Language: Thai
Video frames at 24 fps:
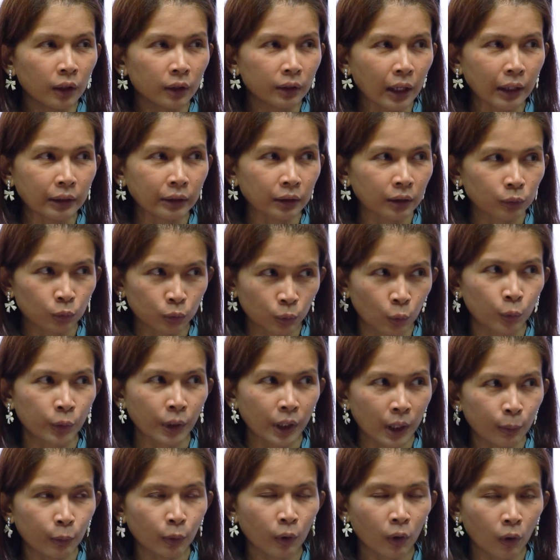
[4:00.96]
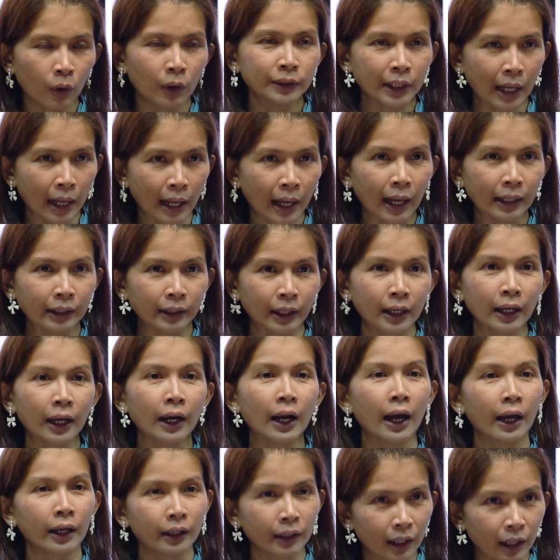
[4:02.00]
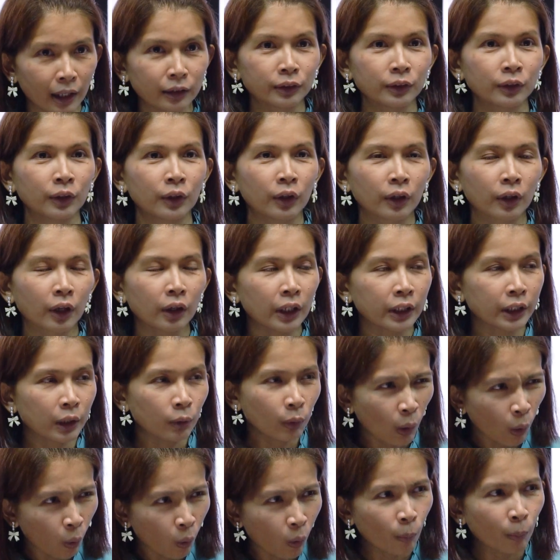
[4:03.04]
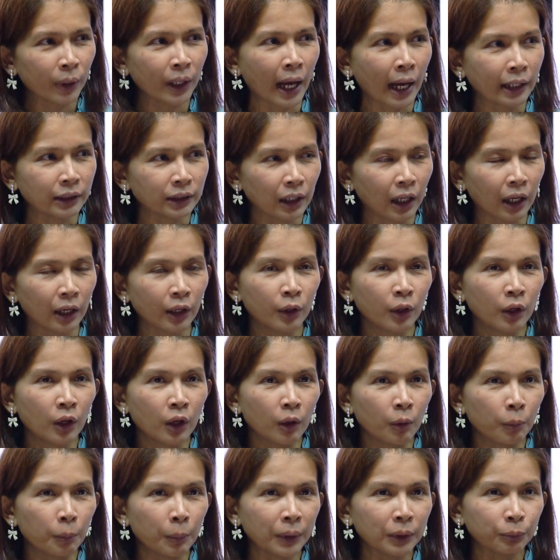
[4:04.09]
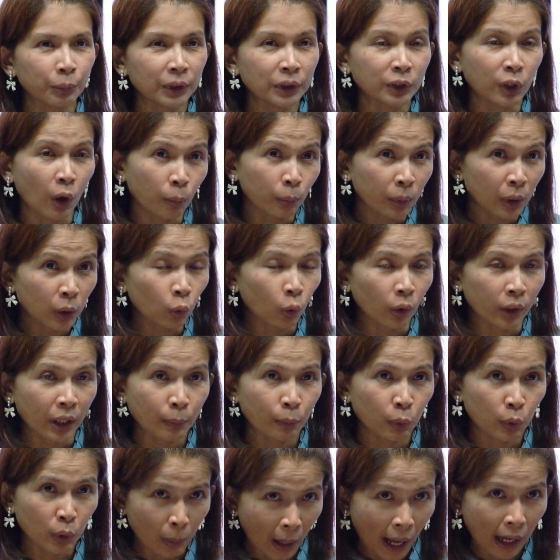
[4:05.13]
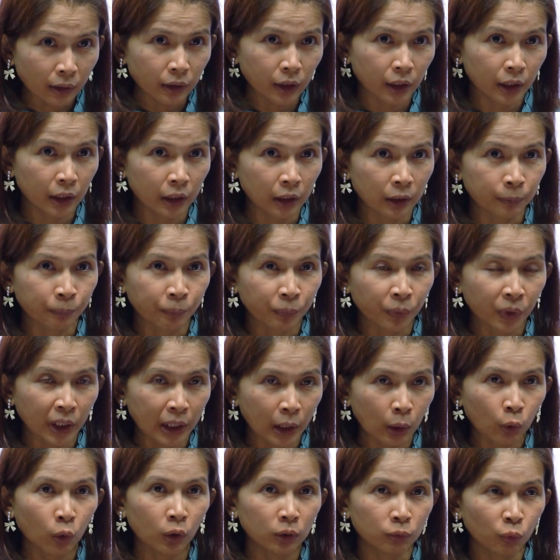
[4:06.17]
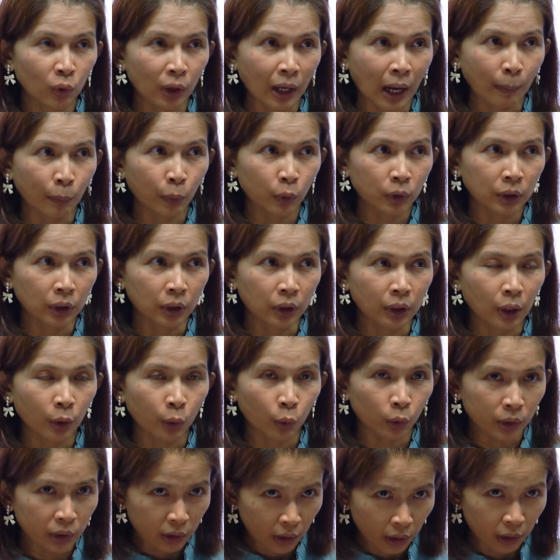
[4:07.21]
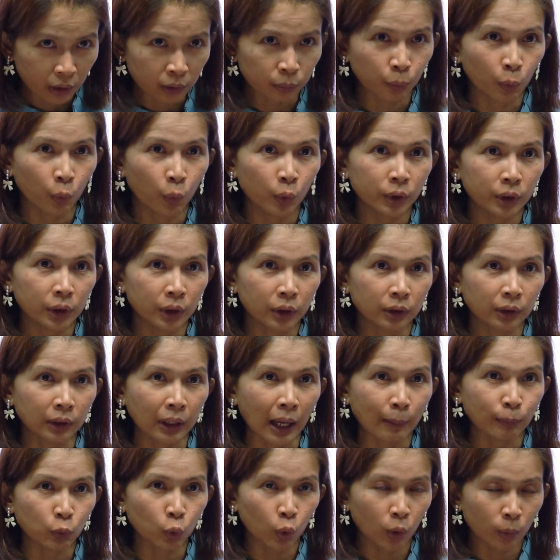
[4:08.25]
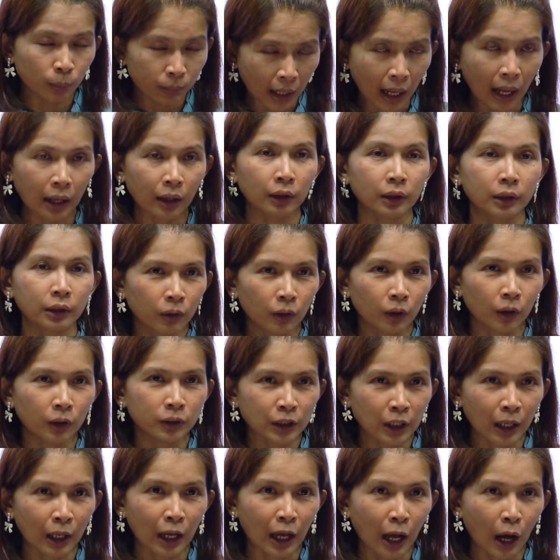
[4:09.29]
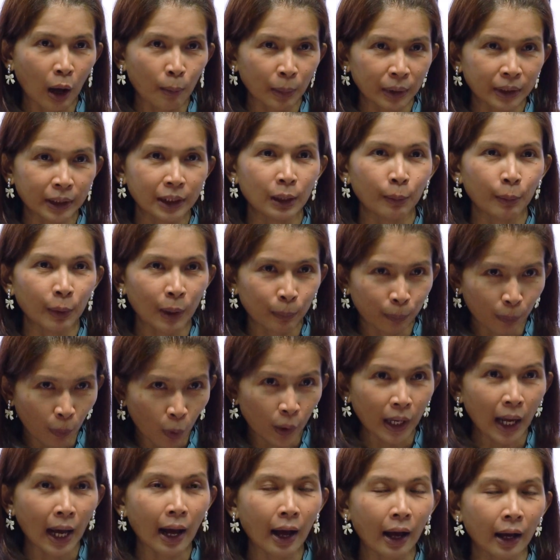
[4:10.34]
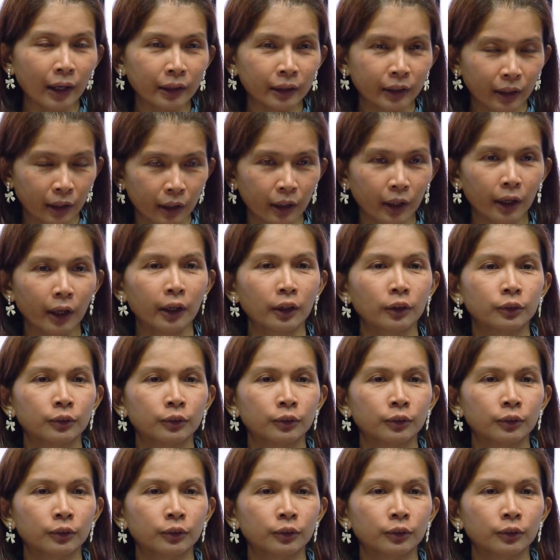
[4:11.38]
แต่กรุงเทพก็ก็สาหัสคล้าย ๆ กัน ก็เลยคิดว่าโอ้มันอาจจะเป็นเป็นสองเมืองหลวงในภูมิภาคนี้ ที่คนเวลาพูดถึงเรื่องรถติดพูดถึงน้ำท่วมหนักก็จะเอามาเทียบกันพอได้นะคะ